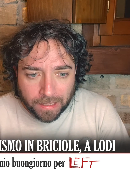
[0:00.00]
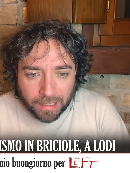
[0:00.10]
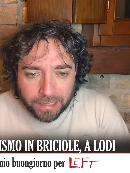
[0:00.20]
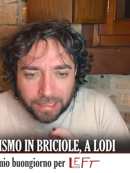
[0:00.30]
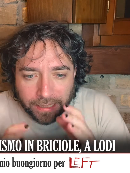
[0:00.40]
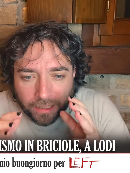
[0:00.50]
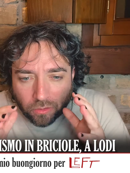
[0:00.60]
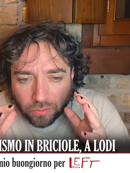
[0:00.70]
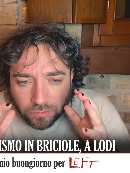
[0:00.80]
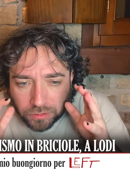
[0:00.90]
che
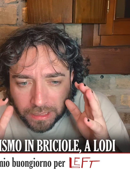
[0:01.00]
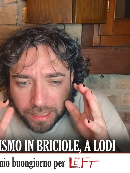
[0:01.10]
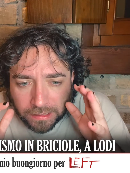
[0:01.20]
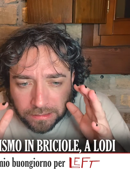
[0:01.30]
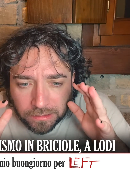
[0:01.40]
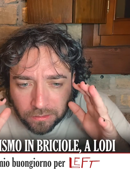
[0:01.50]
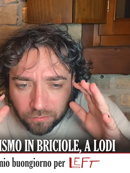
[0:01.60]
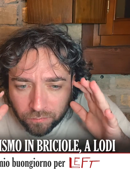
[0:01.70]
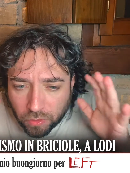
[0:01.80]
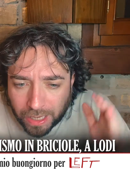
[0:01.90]
racconta
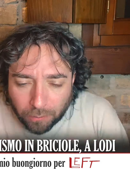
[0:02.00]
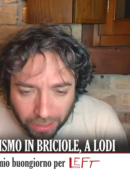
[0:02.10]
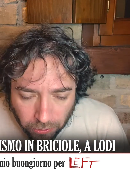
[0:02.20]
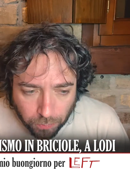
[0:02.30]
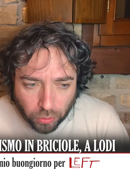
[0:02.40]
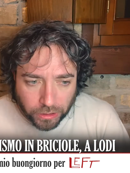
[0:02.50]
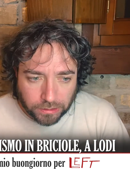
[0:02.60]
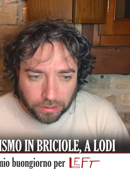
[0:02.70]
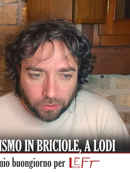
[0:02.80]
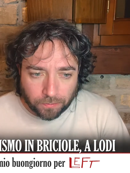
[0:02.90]
un vocabolario
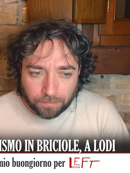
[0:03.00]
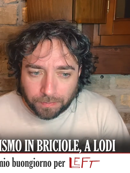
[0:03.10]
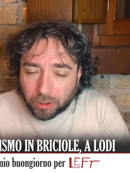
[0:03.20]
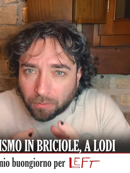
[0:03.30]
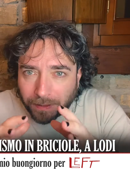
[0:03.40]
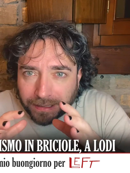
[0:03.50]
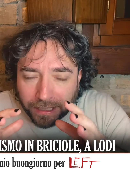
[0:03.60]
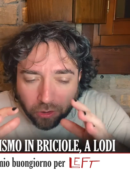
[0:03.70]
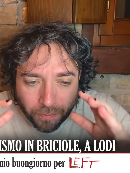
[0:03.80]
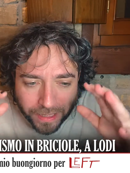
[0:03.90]
politico per
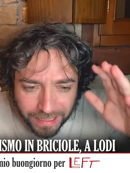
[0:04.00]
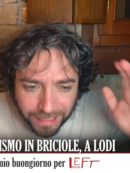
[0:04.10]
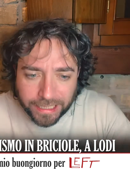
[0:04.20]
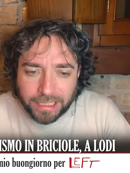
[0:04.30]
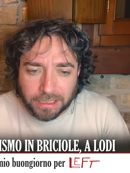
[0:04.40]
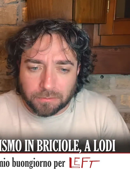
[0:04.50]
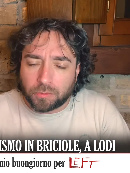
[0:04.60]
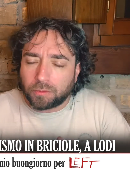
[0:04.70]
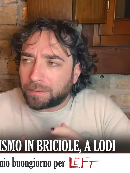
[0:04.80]
comprendere come il leghismo,